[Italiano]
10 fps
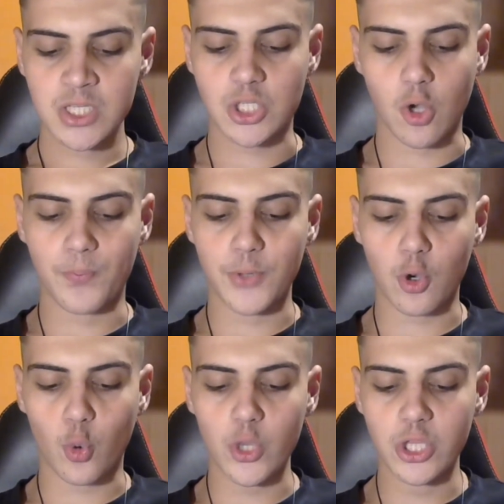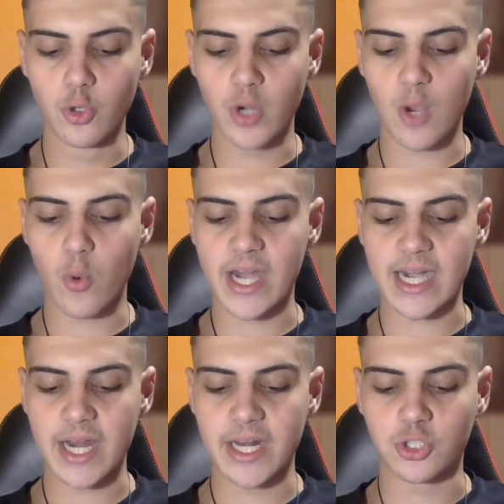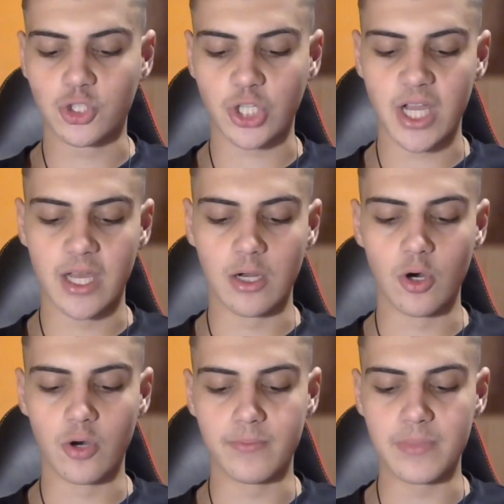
Scoppiò quindi una guerra nel cielo.